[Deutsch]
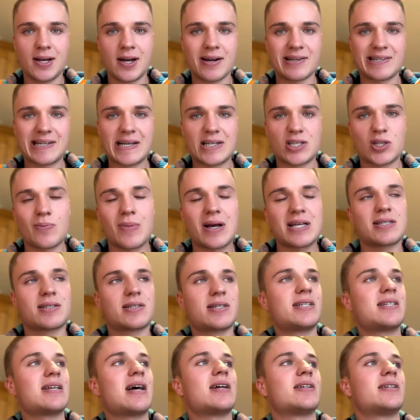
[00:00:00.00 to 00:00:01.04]
Das heißt, du machst die
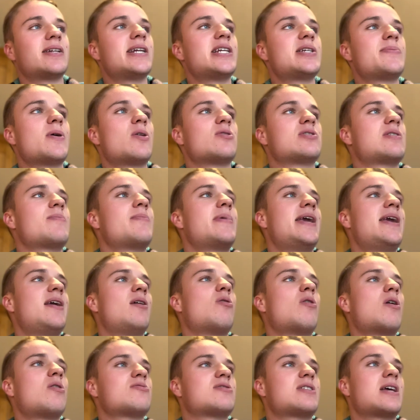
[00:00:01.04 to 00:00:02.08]
Sachen dann nicht mehr aus dem Ego,
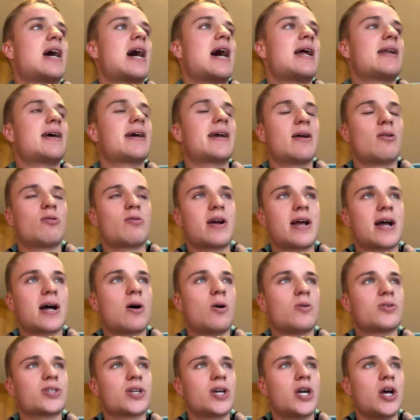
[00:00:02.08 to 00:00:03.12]
aus der Anerkennung
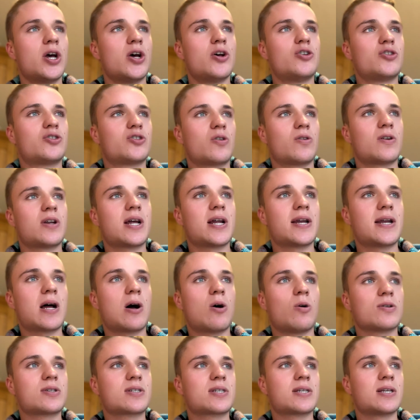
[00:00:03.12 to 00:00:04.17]
heraus, sondern
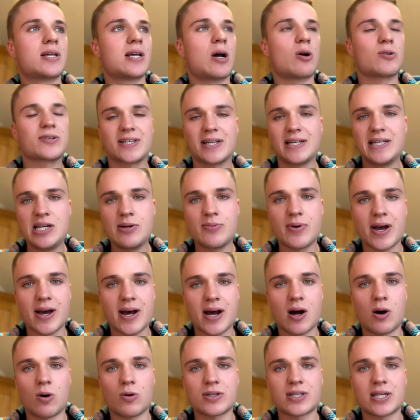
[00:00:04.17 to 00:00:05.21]
aus, aus der Liebe
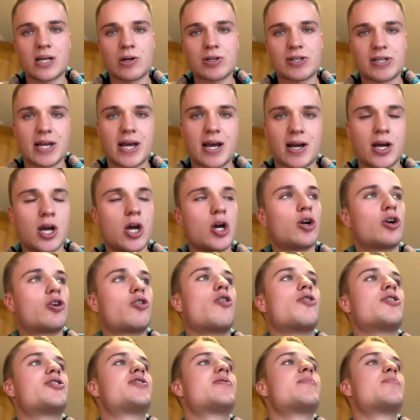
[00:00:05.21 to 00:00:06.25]
heraus, aus der
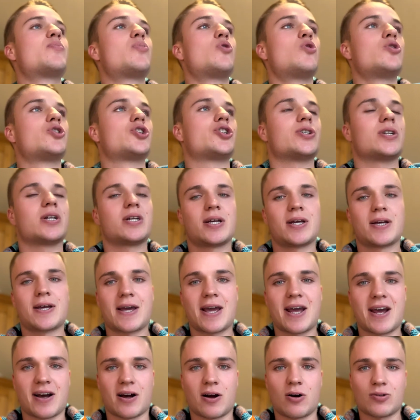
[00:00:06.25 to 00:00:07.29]
Contribution
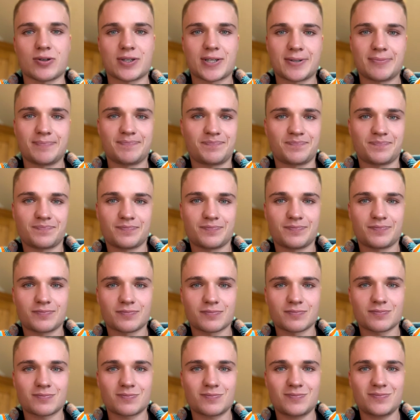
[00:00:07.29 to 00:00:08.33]
heraus.
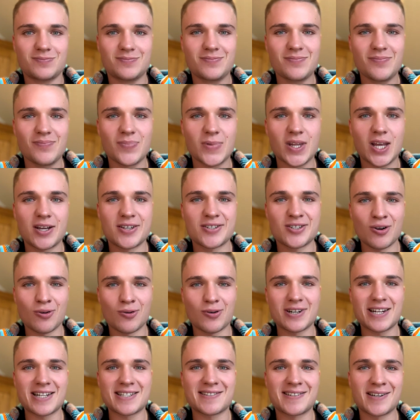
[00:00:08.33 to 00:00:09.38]
So, und
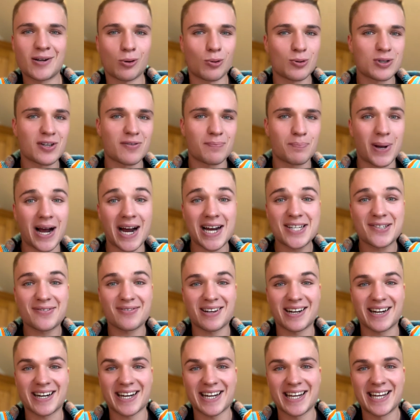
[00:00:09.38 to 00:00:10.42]
jetzt die große
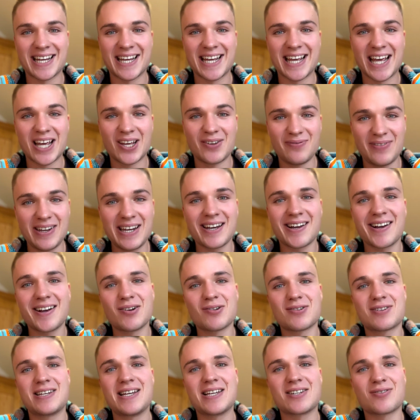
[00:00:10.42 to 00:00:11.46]
Preisfrage. Wie
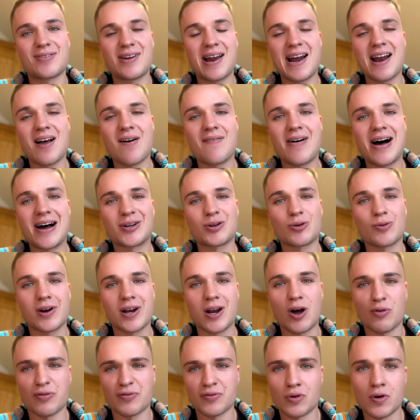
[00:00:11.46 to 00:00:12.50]
reduzierst du deine Erwartungen
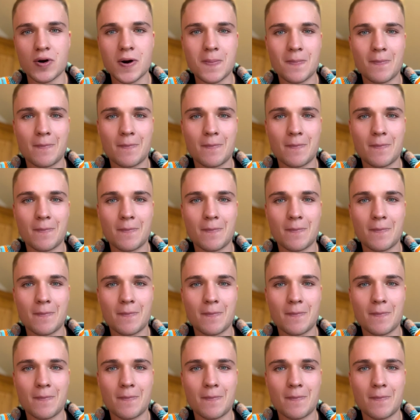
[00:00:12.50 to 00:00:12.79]
auf Null?